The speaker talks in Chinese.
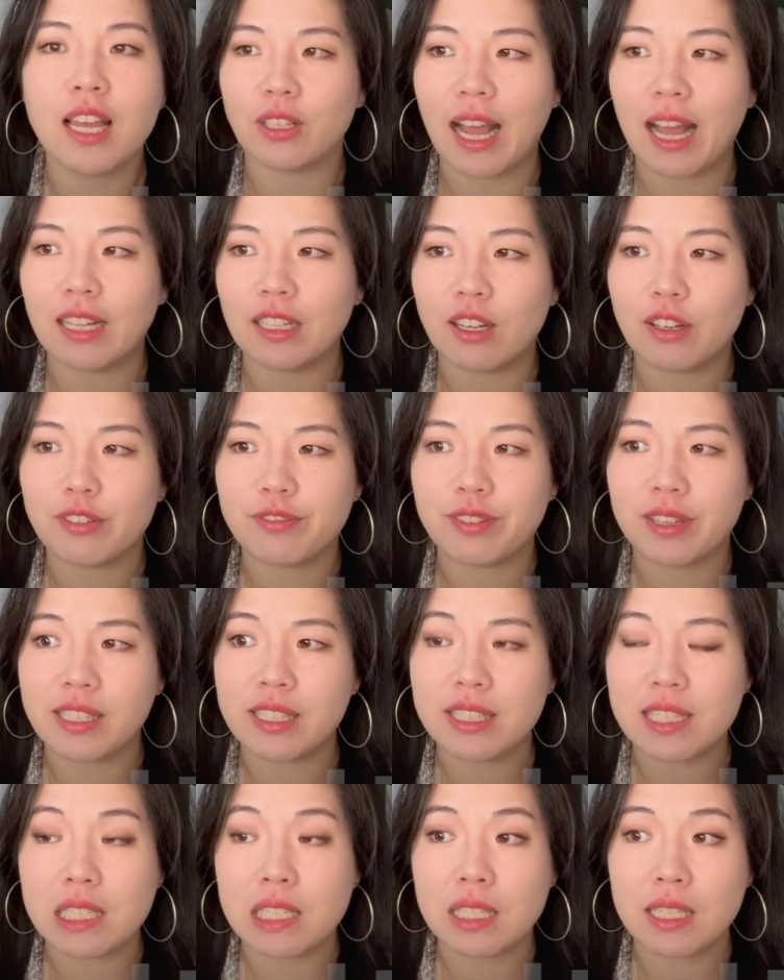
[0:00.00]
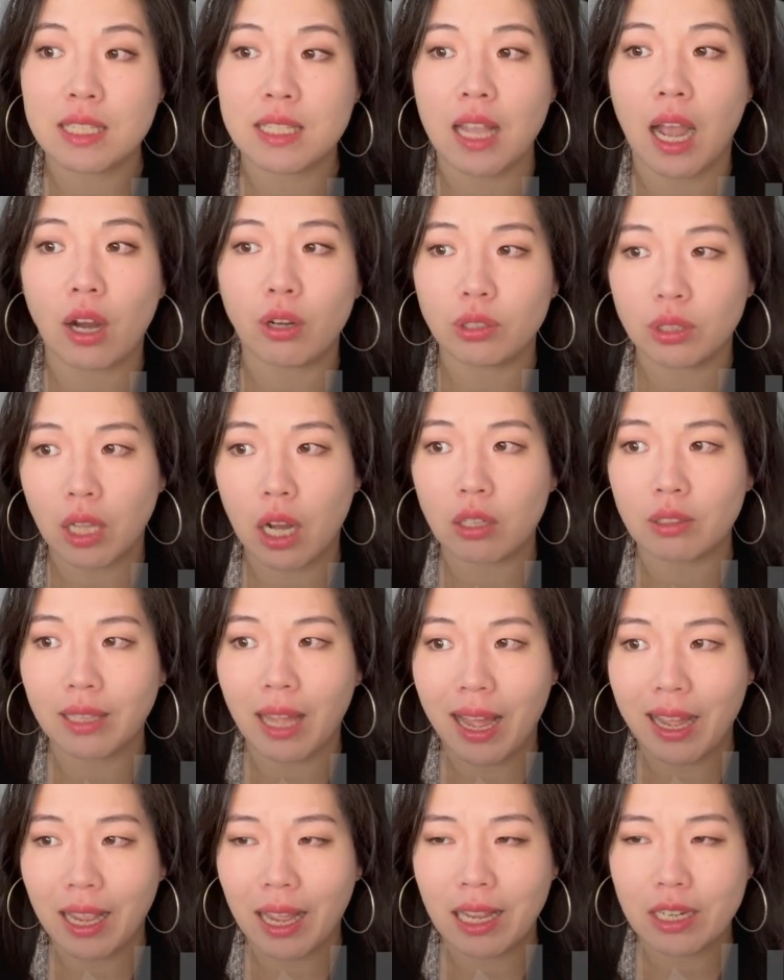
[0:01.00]
它的飞机小到
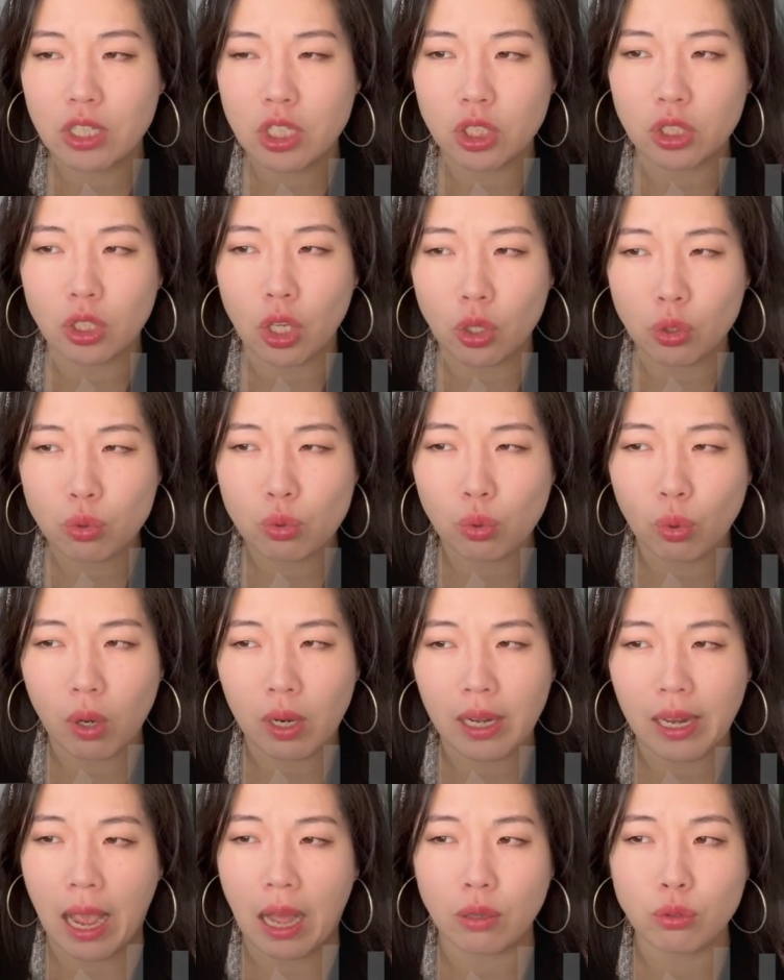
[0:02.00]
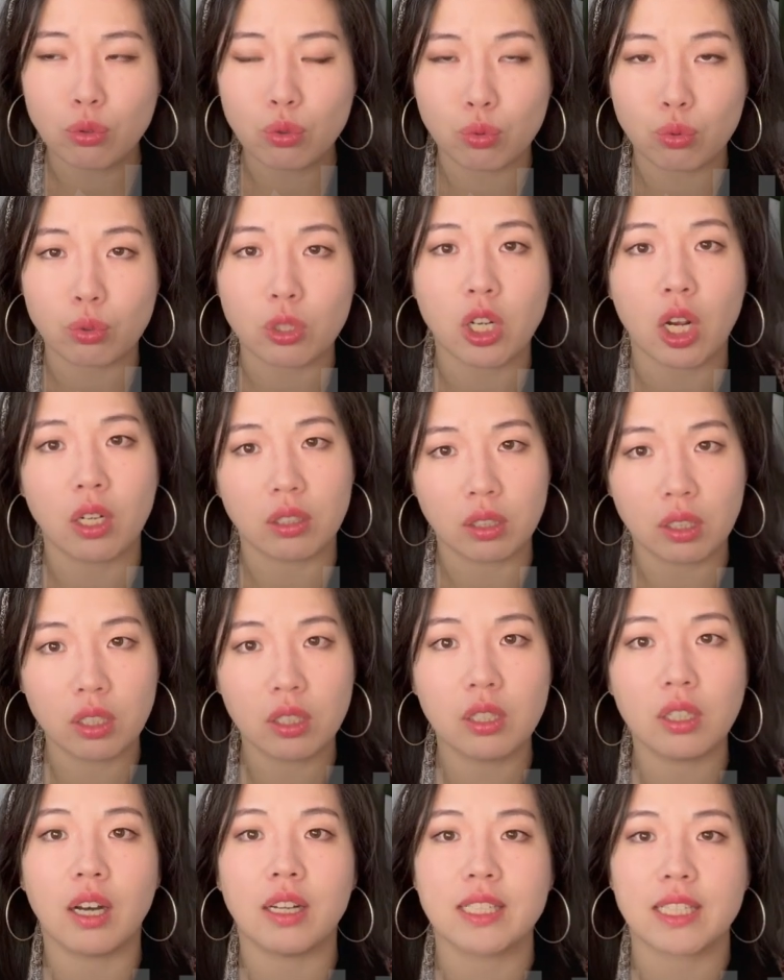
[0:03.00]
大概只能坐两组乘
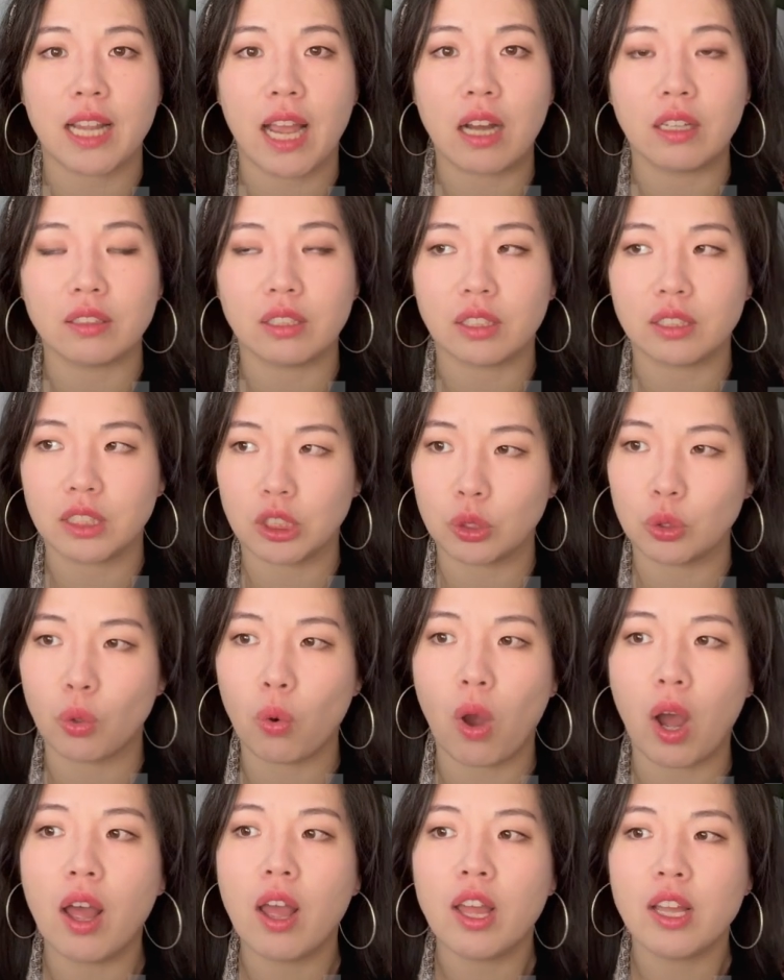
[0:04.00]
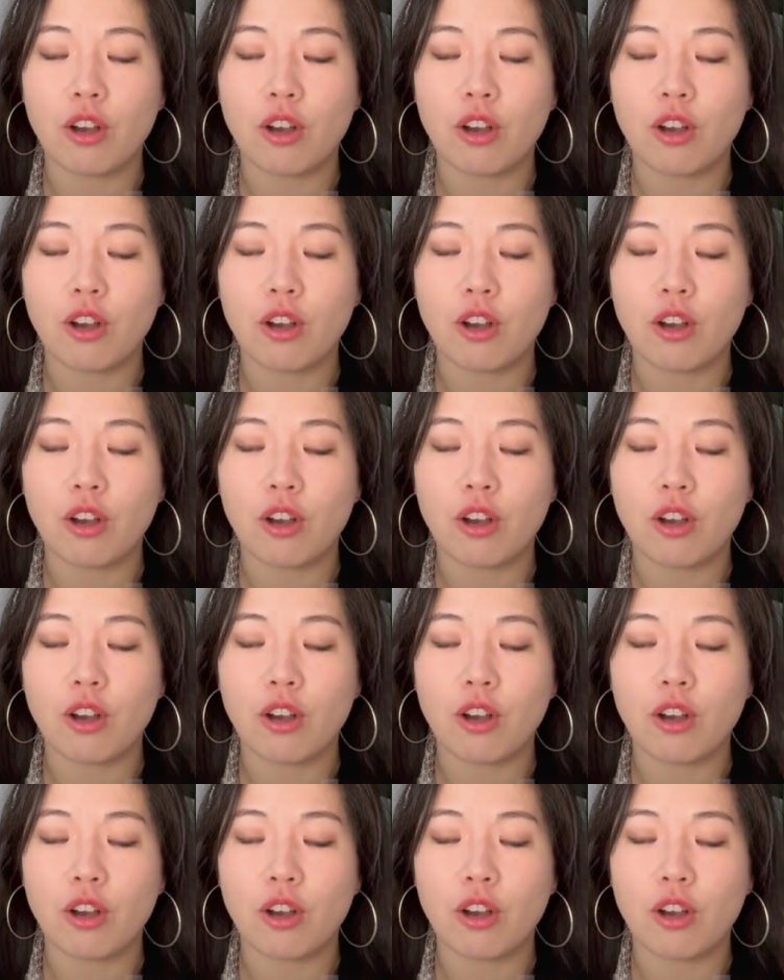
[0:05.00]
客这样的情况。